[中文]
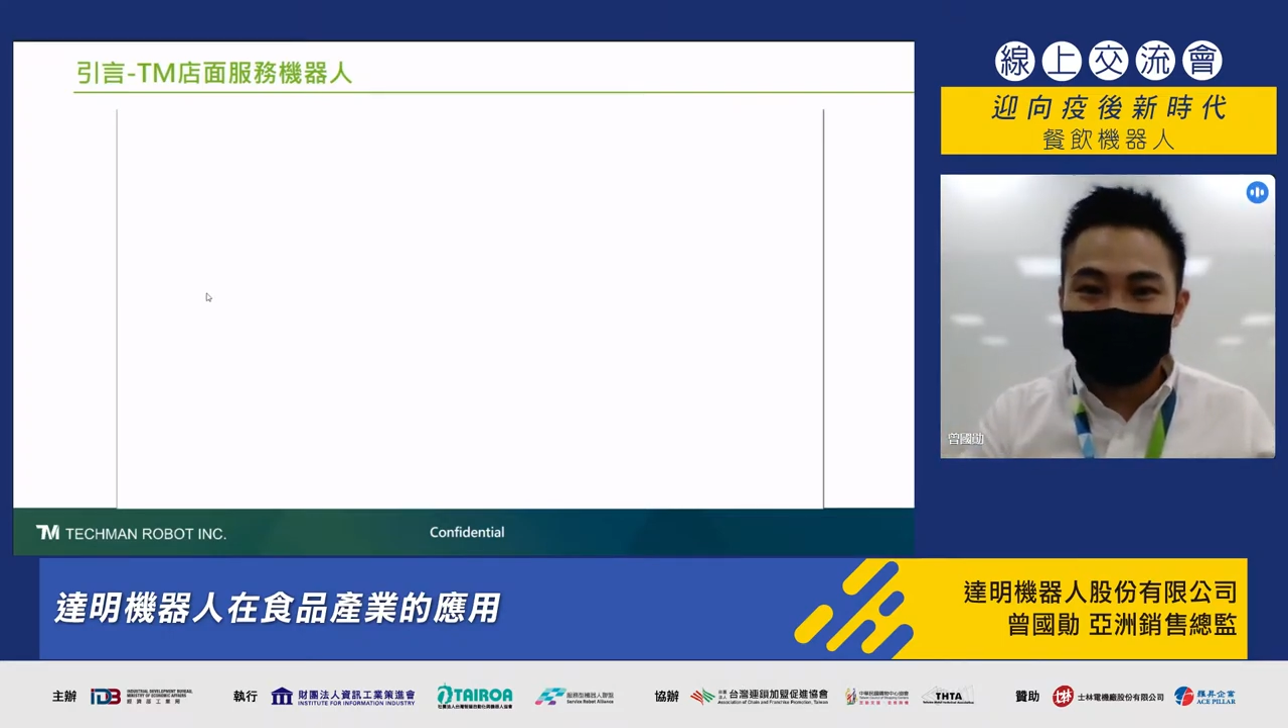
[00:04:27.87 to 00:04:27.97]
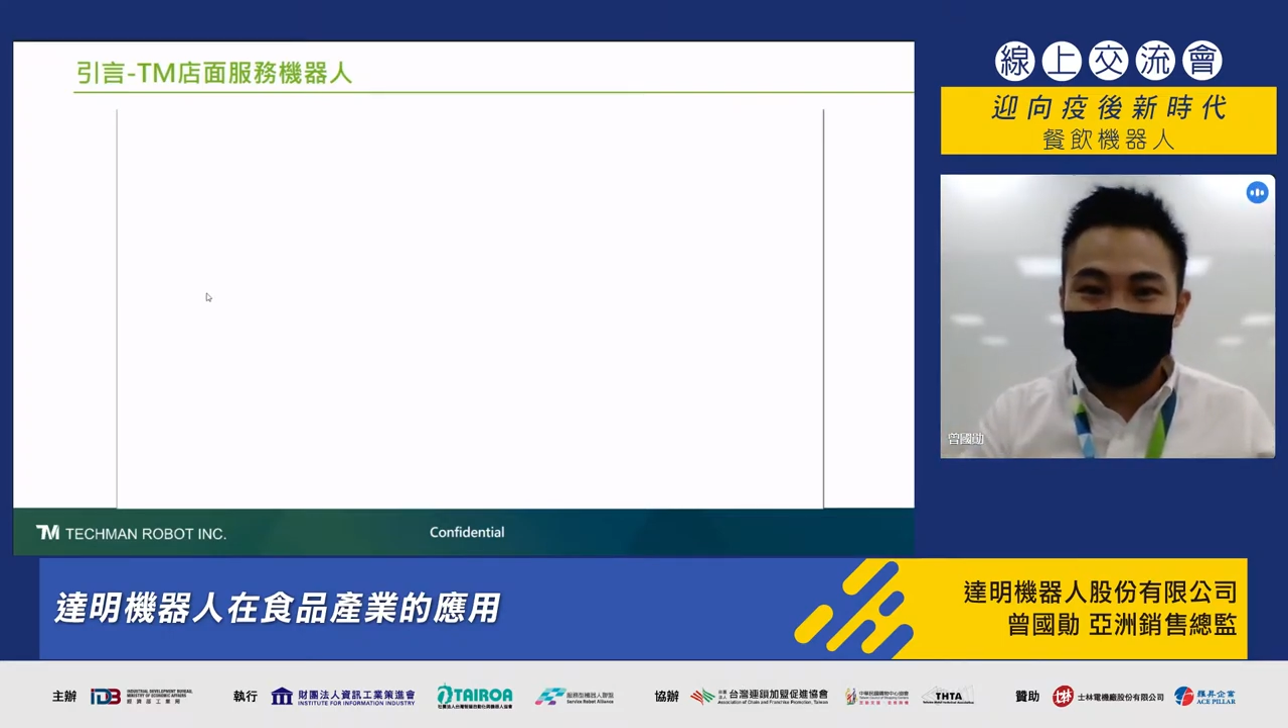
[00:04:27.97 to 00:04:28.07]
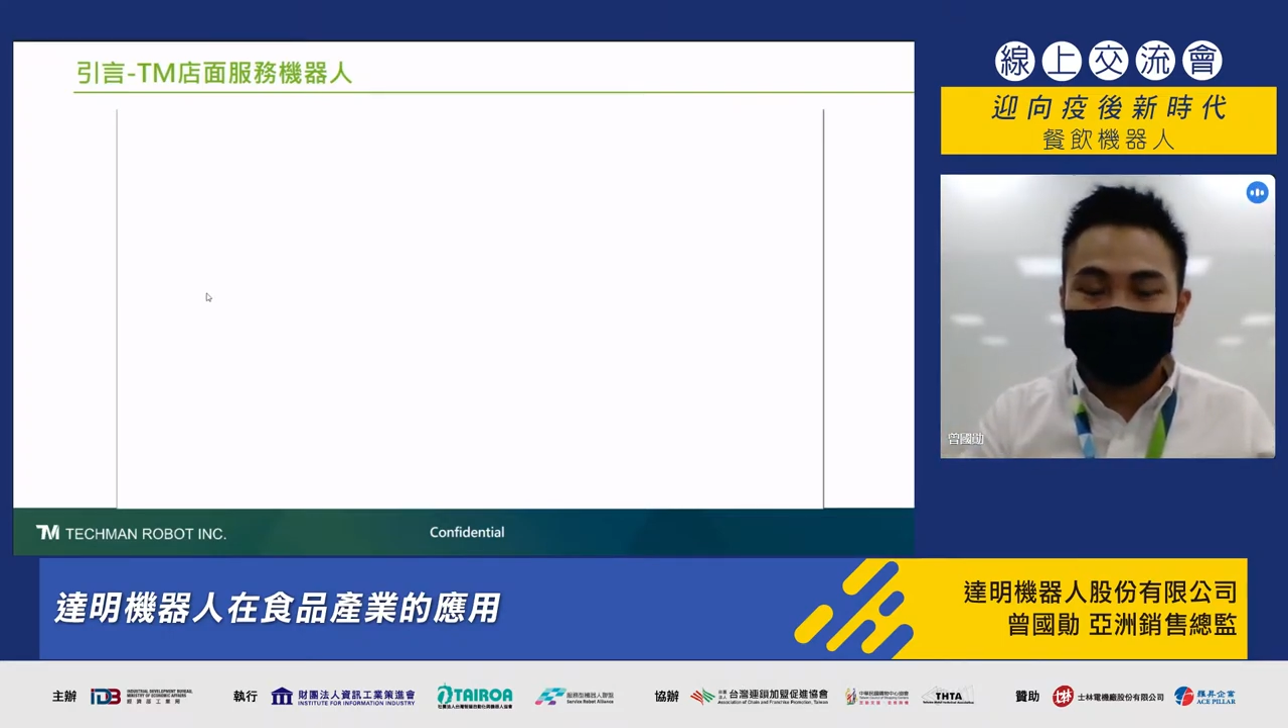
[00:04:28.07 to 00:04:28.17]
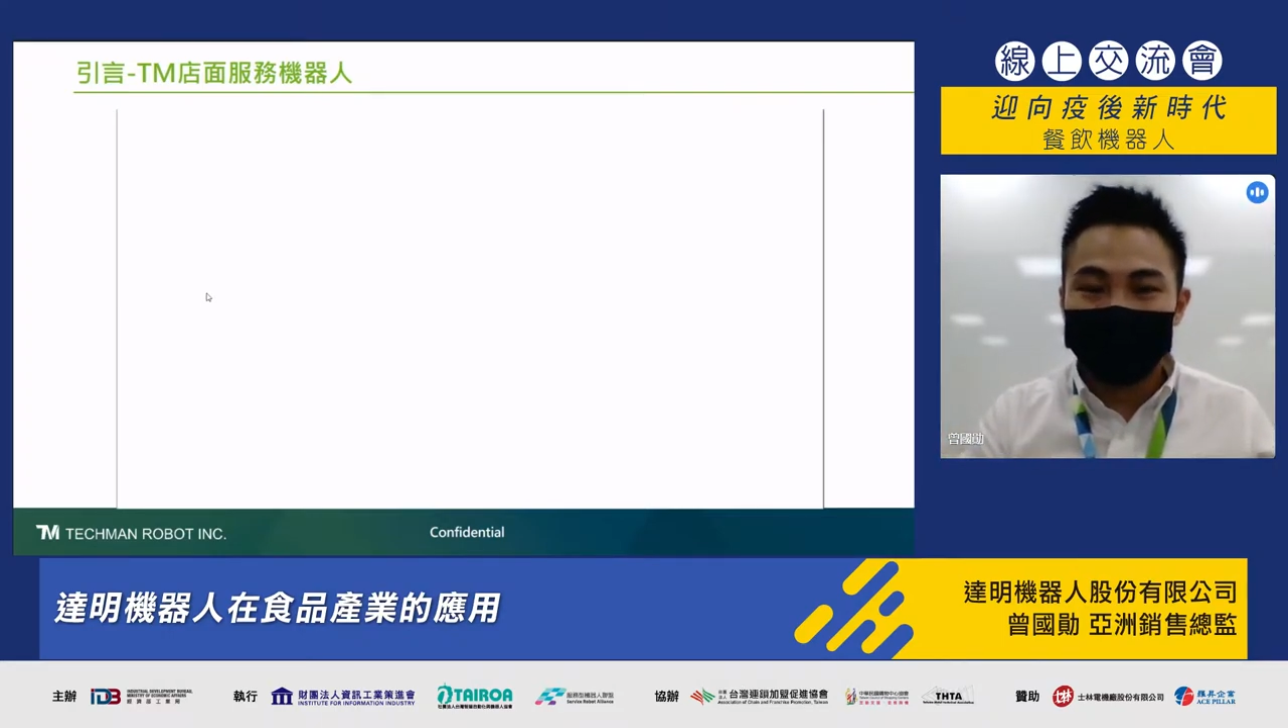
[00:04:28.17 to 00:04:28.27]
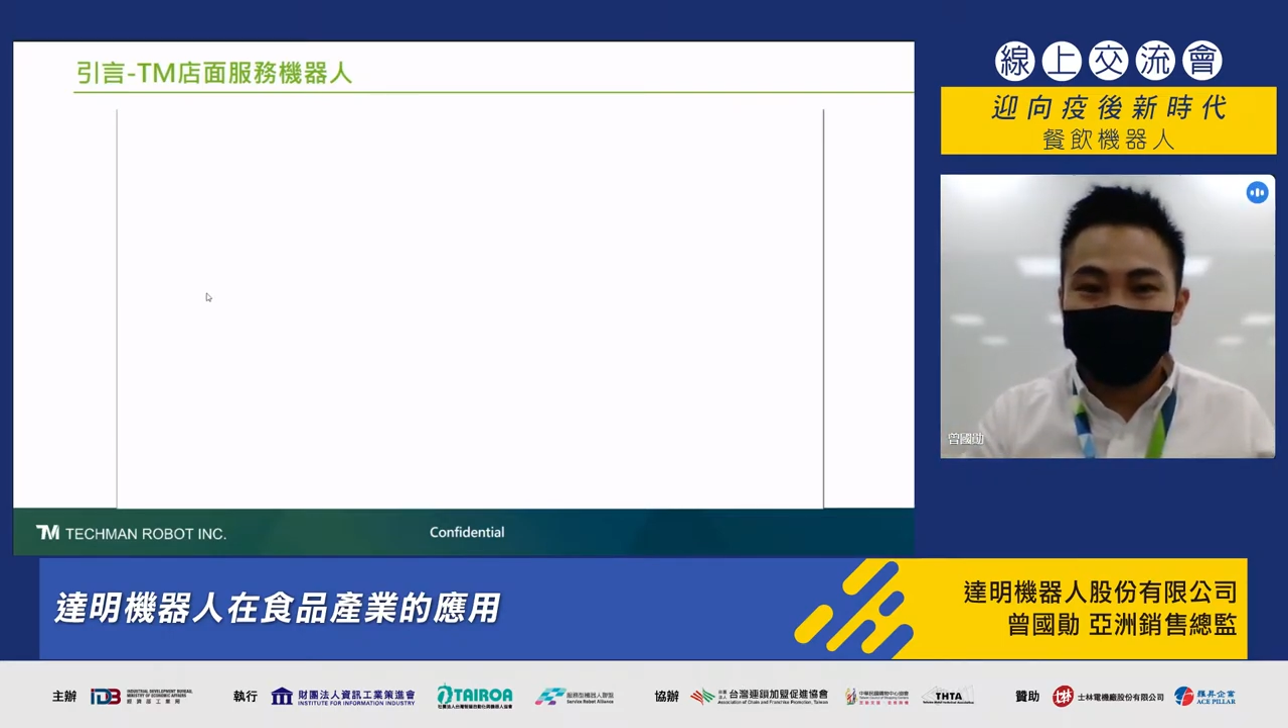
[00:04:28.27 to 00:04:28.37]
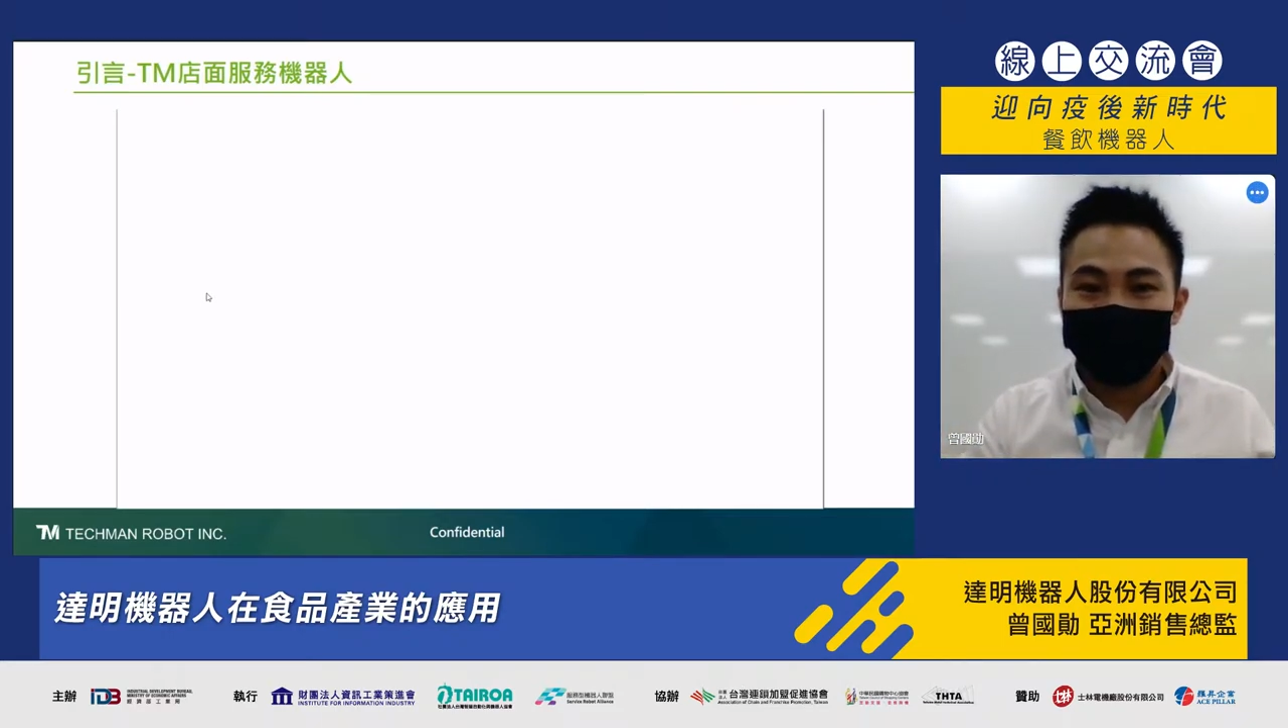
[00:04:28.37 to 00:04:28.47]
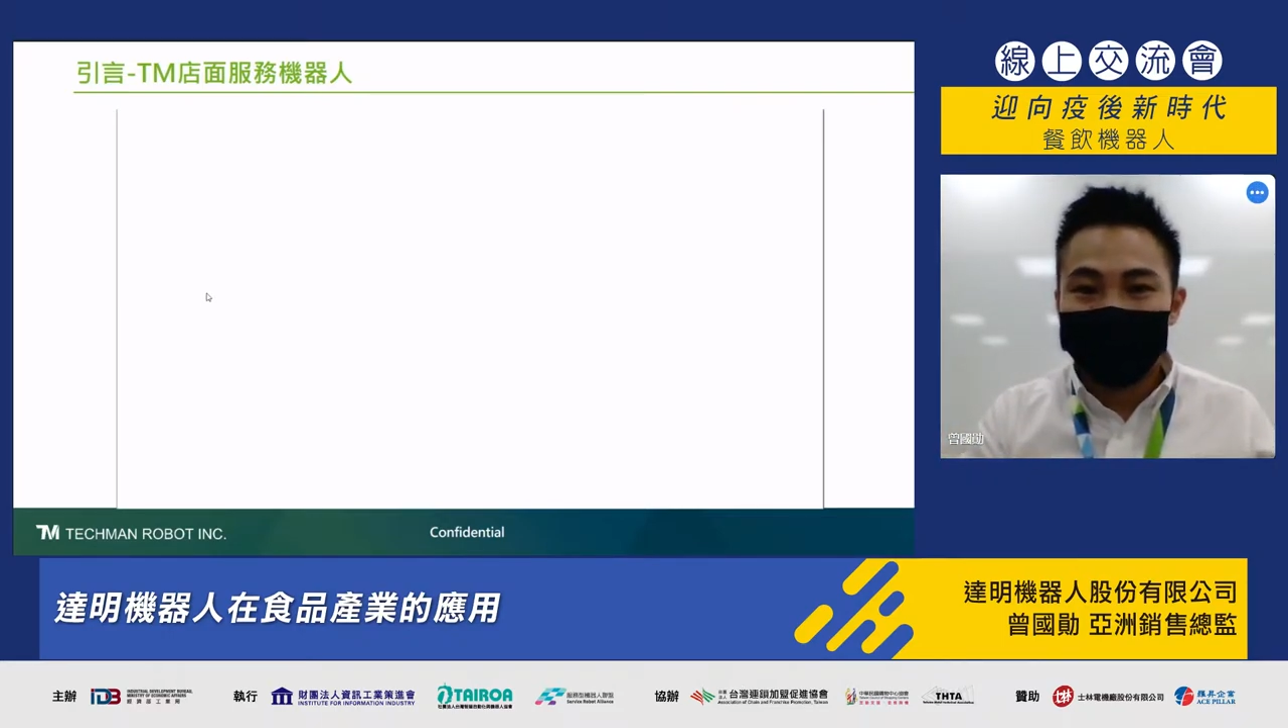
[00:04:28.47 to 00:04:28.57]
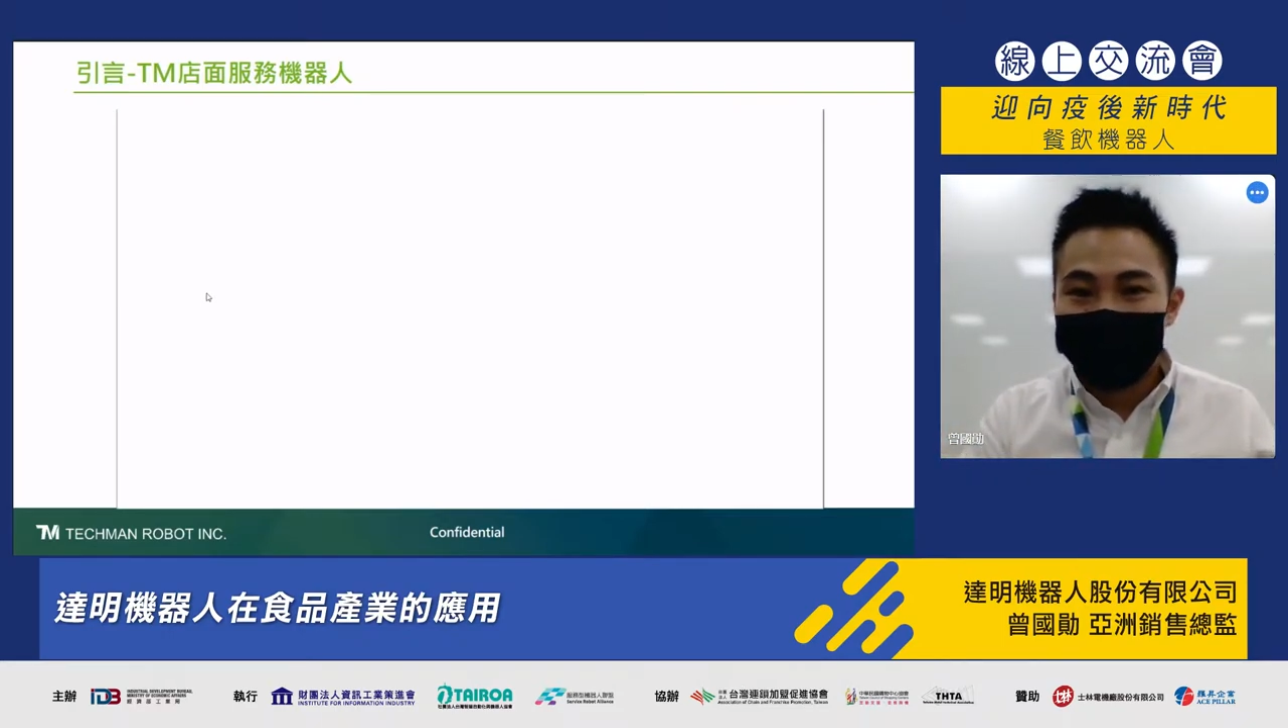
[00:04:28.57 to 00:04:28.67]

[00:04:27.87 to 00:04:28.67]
的作业